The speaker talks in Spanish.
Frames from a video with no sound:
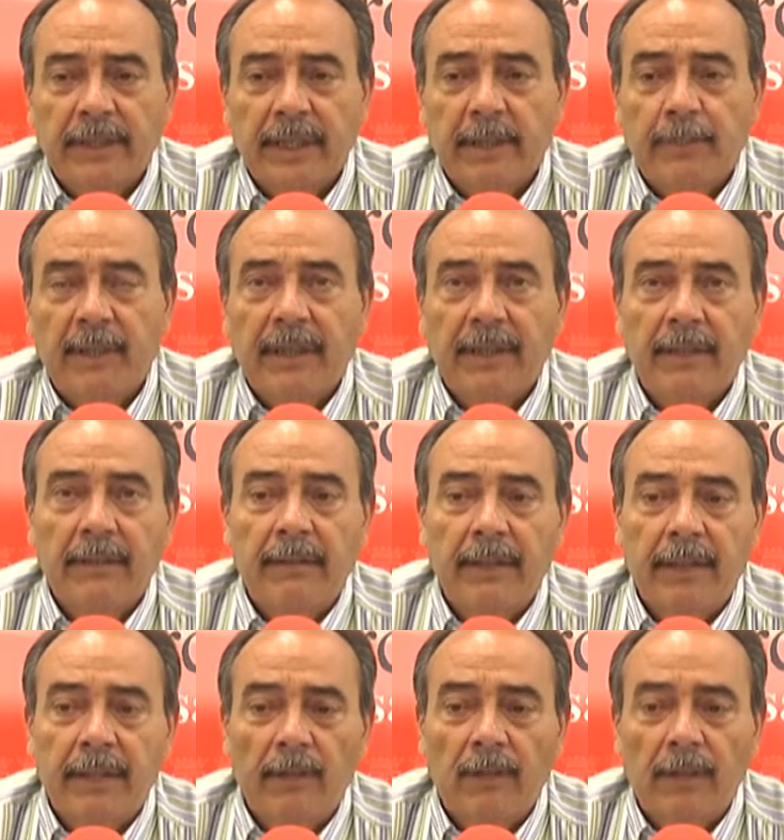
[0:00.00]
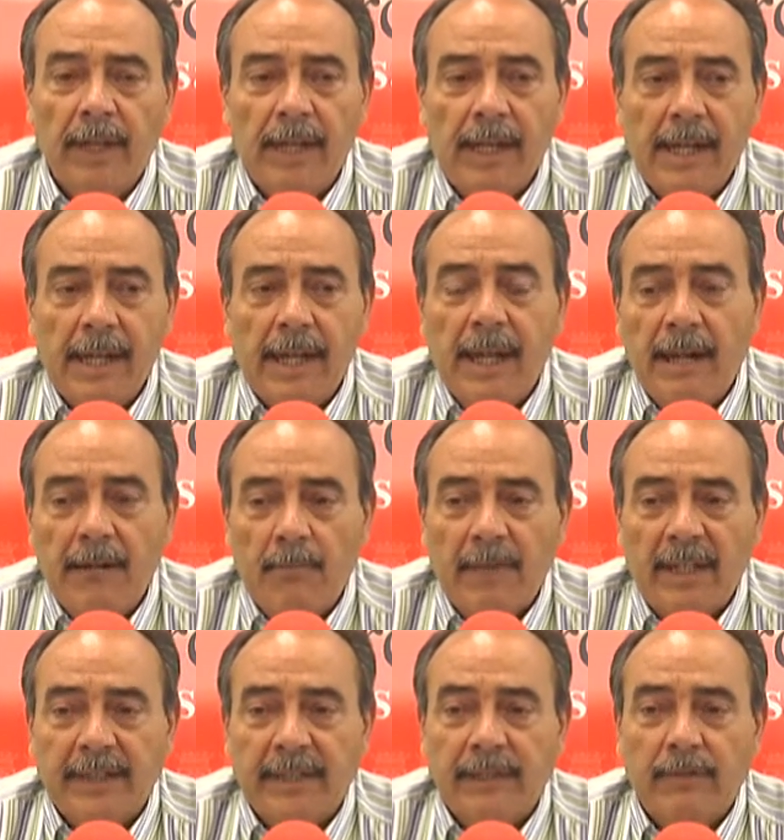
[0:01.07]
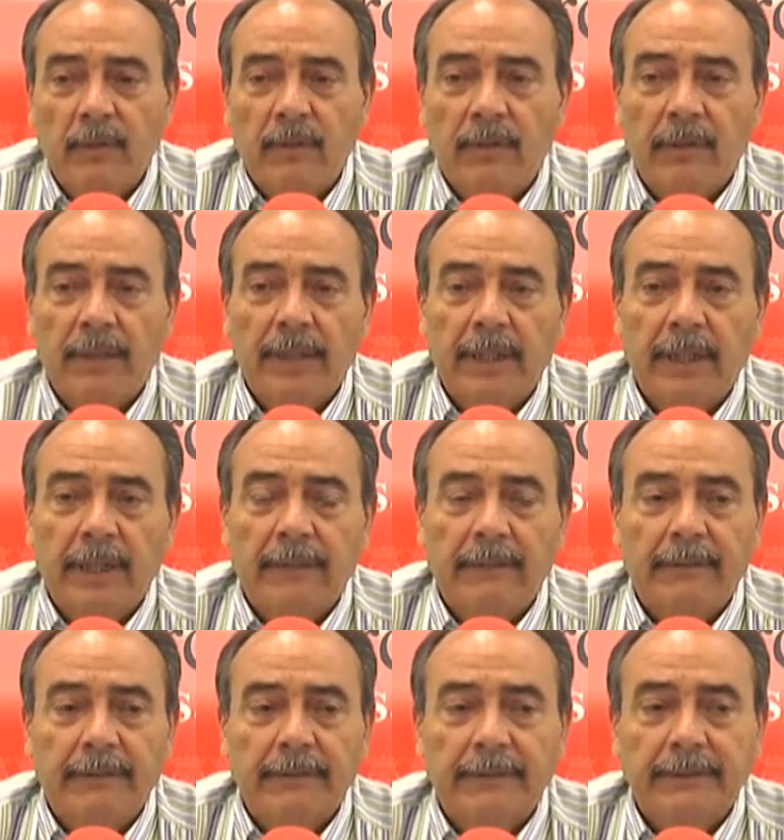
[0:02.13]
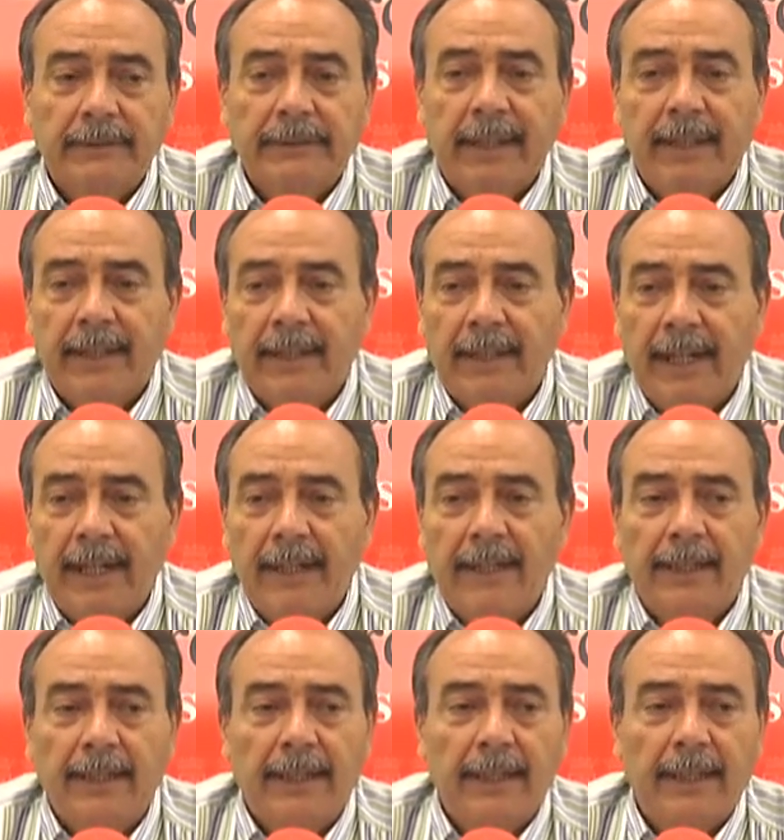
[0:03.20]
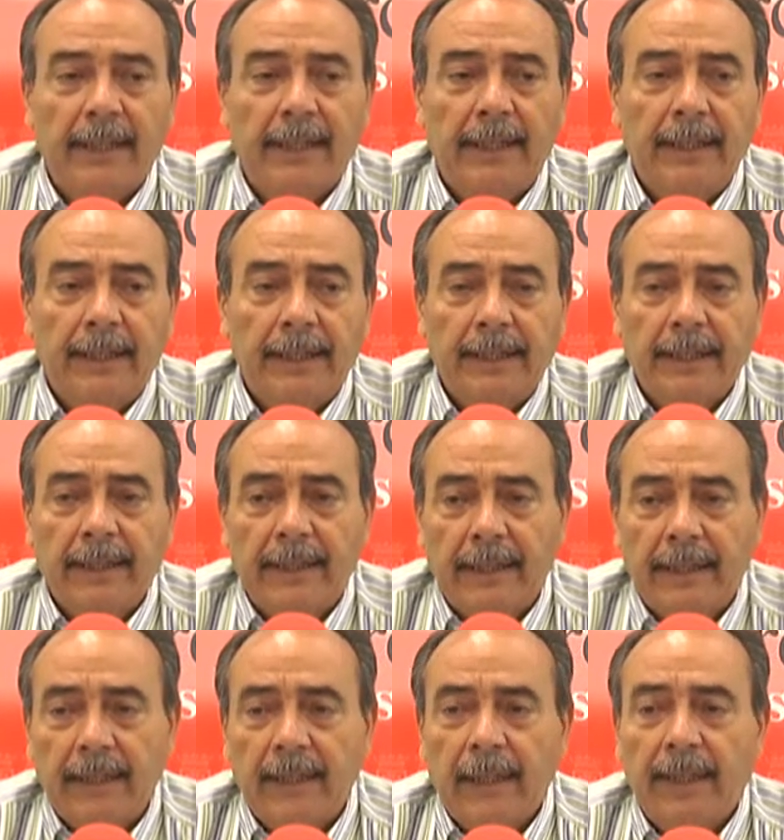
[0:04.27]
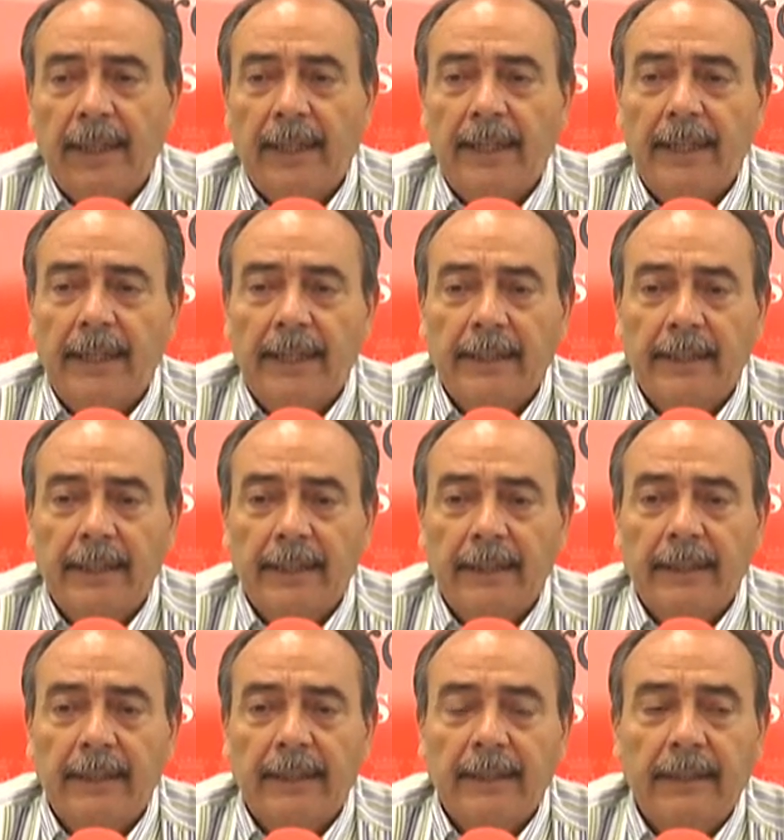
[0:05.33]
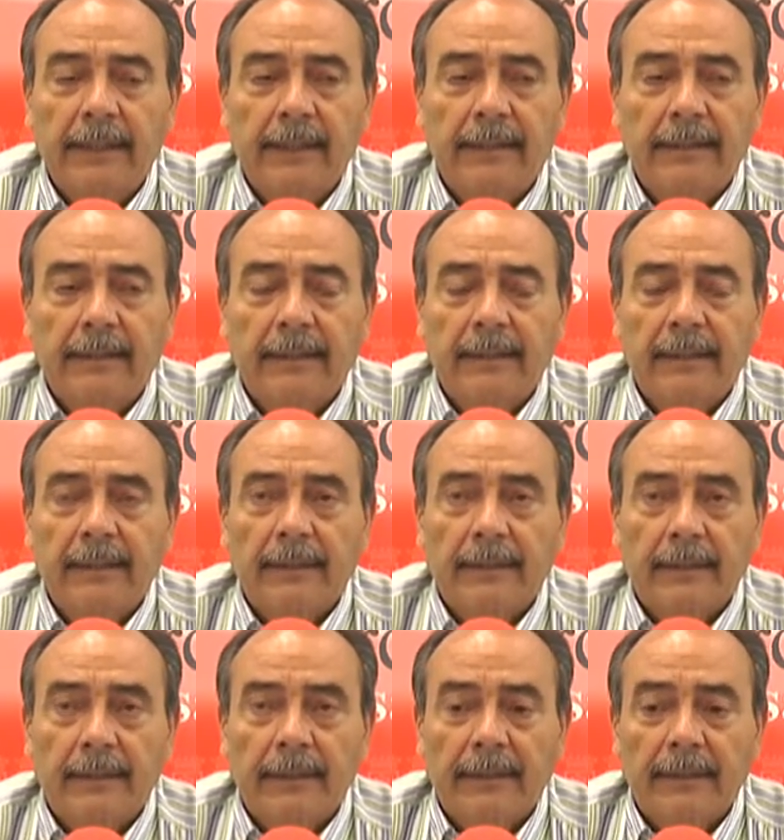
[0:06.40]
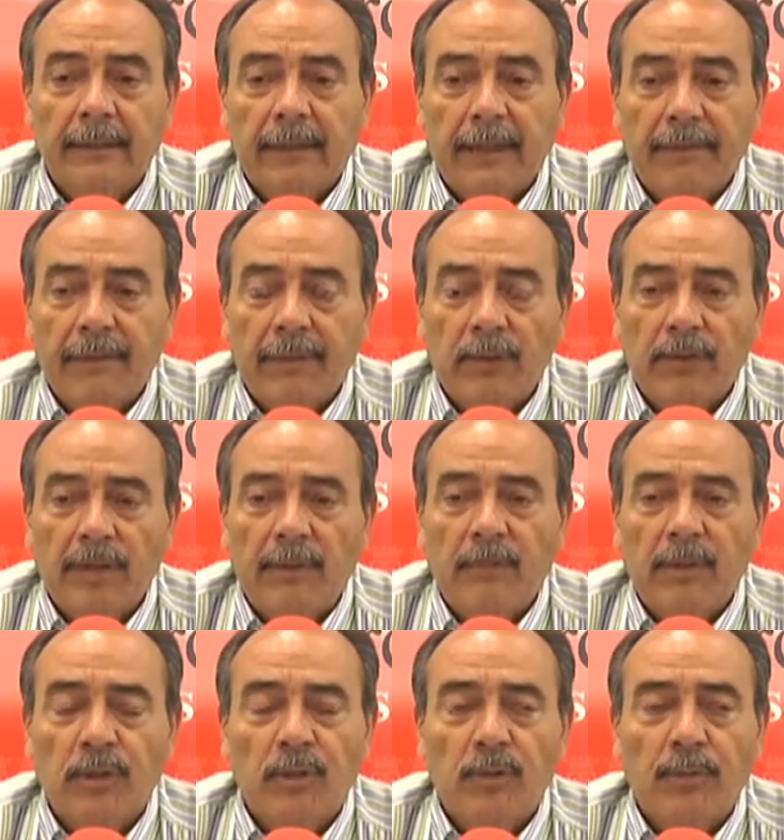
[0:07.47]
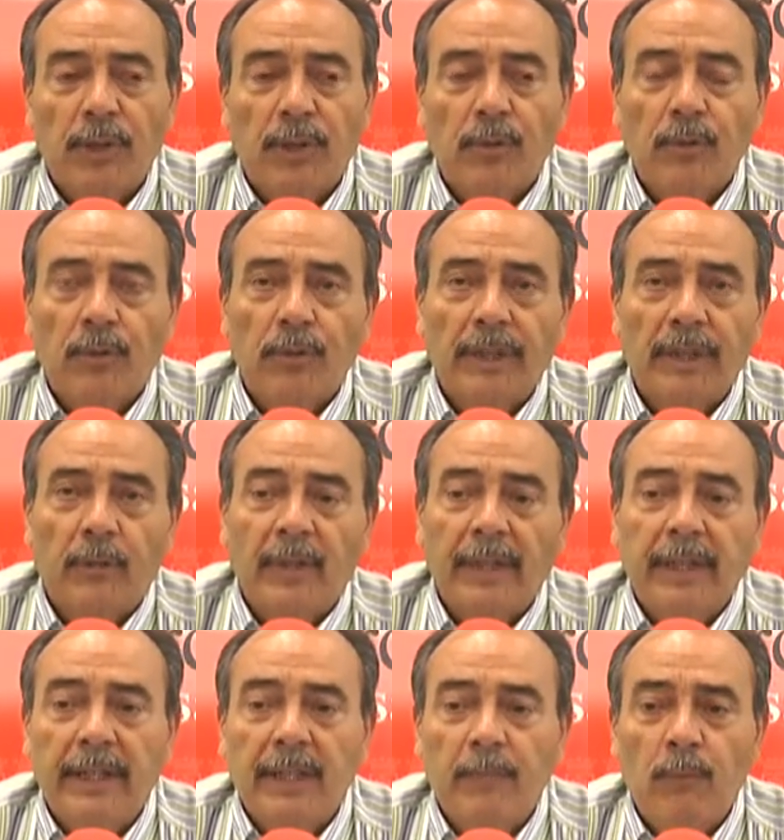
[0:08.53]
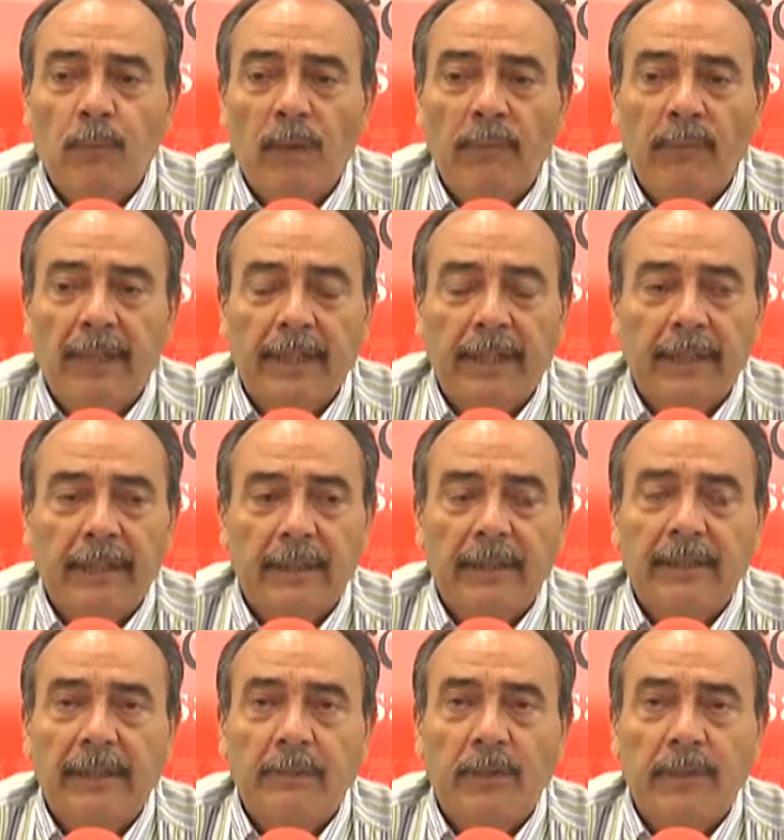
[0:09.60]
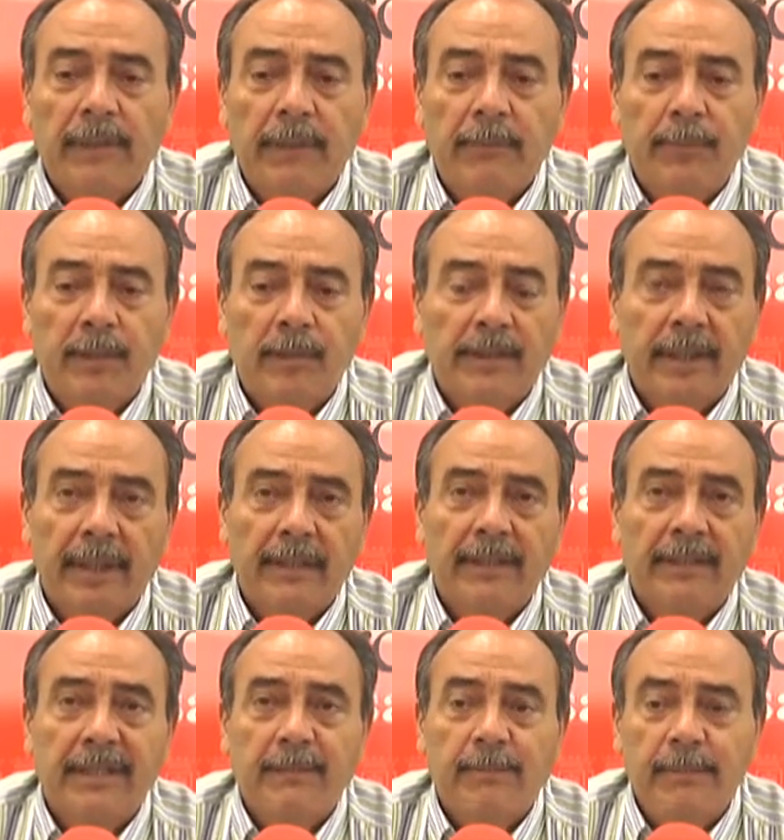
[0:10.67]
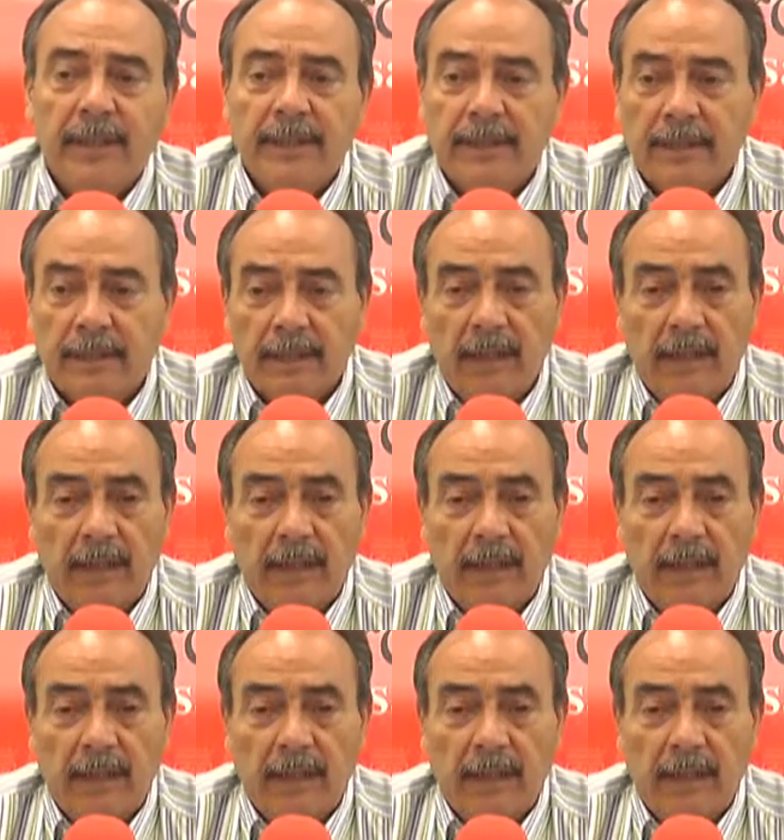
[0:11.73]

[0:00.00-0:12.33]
a que a partir de enero el máximo en dar de alta y liquidar y eh, hacer los cambios oportunos de cualquier inmueble en este municipio será de seis meses.